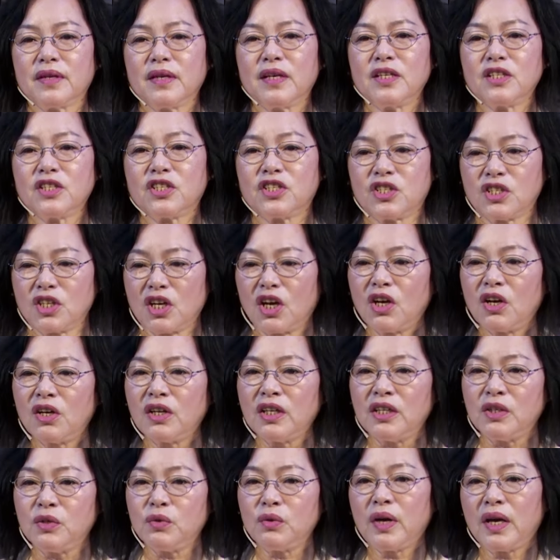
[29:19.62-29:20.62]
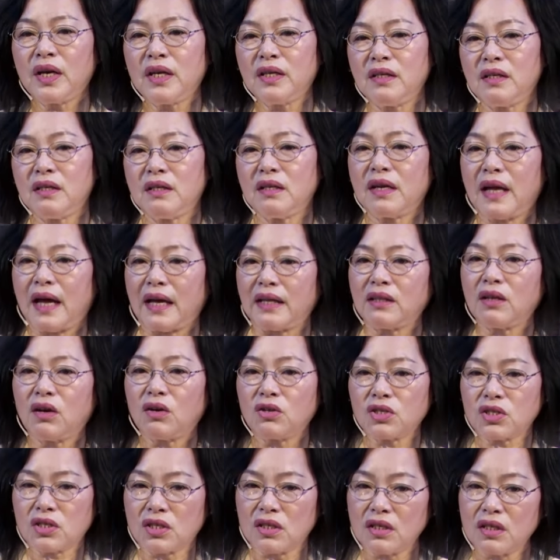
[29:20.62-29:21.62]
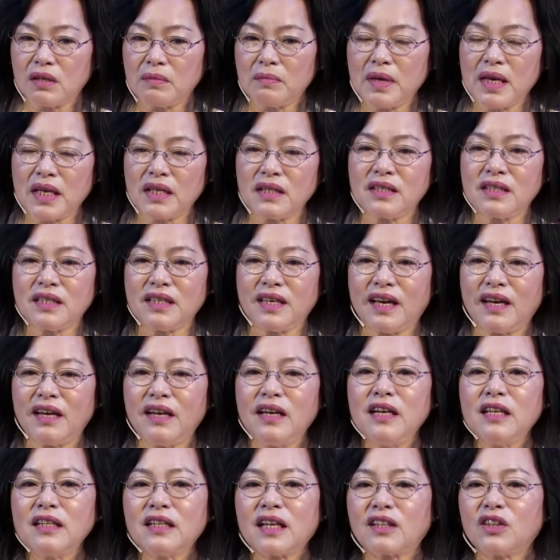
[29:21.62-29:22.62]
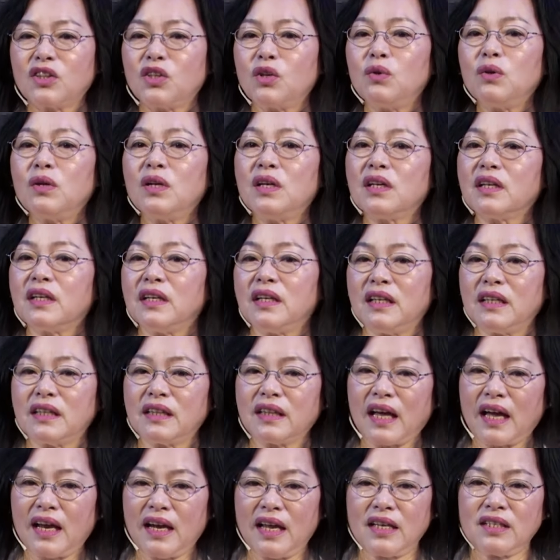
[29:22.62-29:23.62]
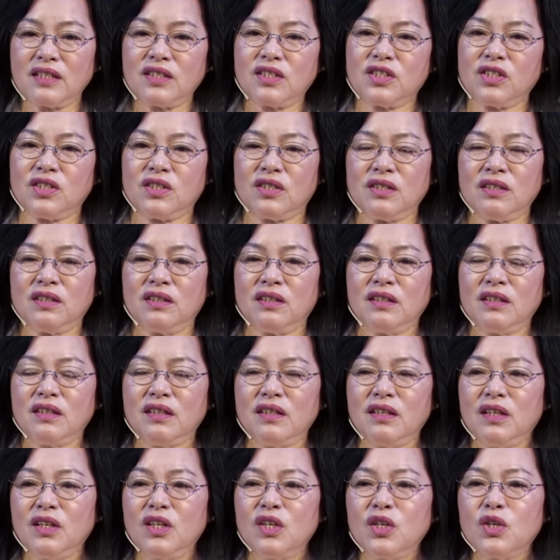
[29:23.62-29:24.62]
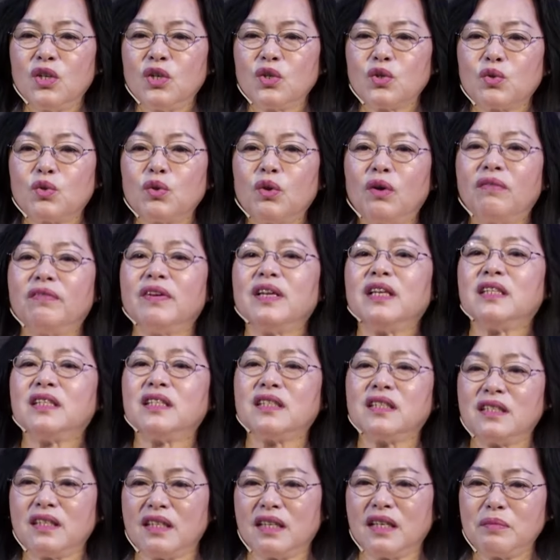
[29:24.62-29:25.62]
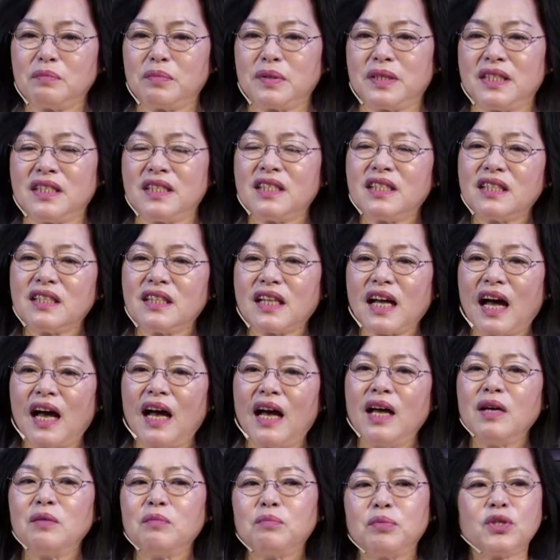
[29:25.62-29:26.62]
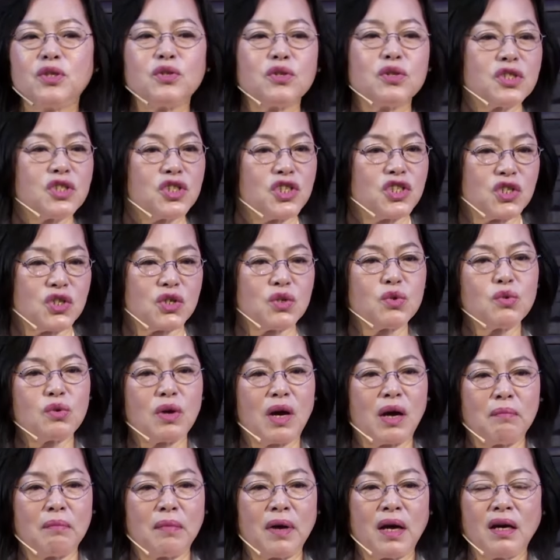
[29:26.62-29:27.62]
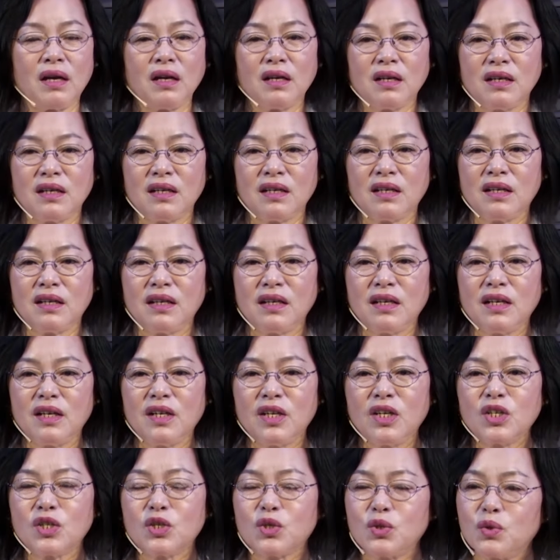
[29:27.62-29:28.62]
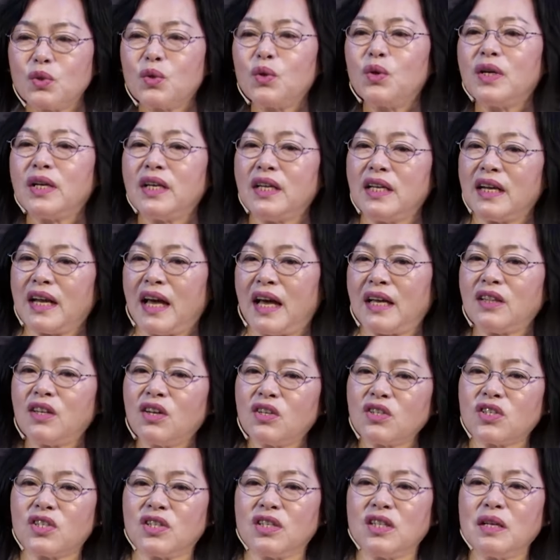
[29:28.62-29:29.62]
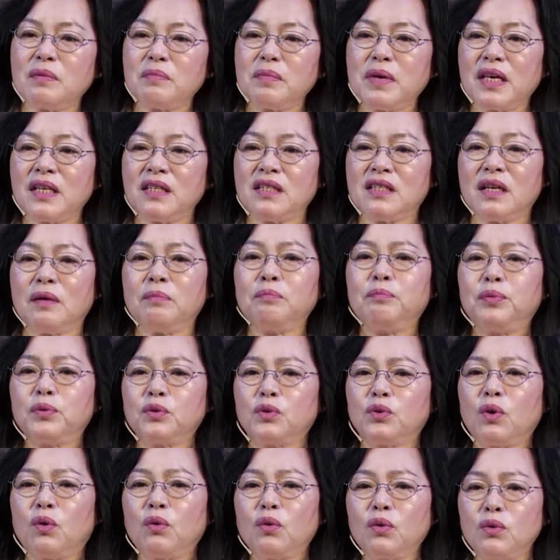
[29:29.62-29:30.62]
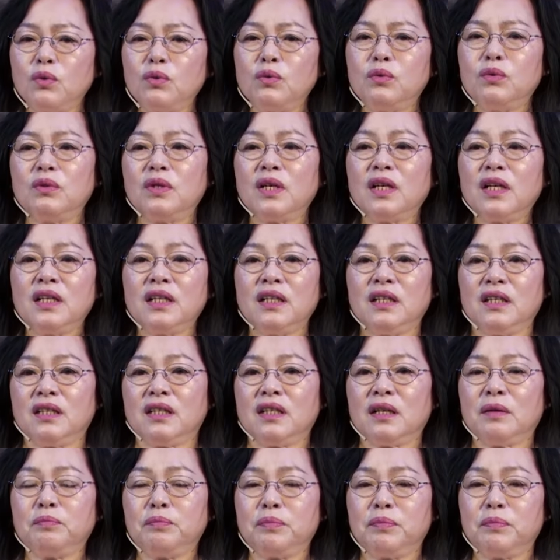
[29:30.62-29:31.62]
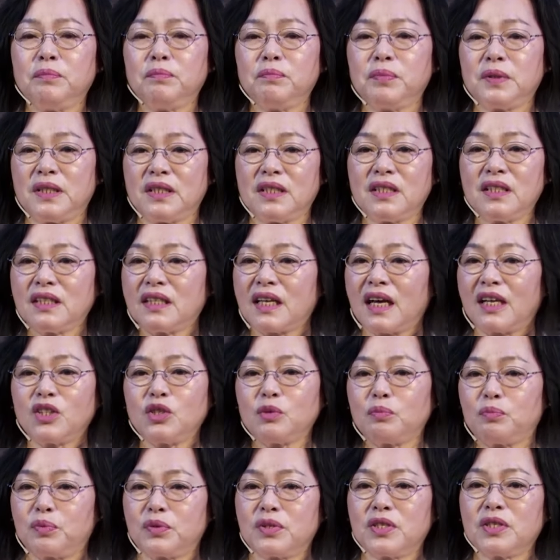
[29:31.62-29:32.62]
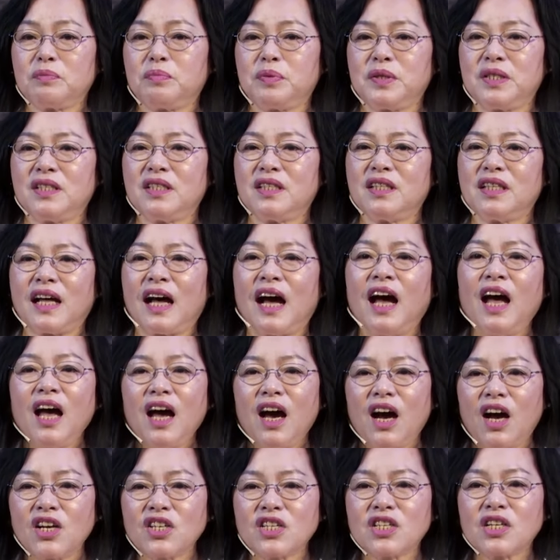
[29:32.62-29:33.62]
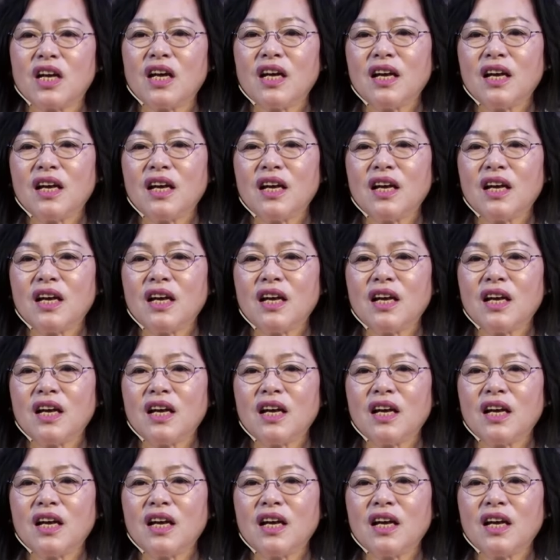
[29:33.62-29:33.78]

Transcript: 只要你愿意来到神的面前，他都能给你带来喜乐。所谓喜脾气大，不就是直爽吗？如果你来到神的面前不动怒，那你的脾气大就不是脾气大，而是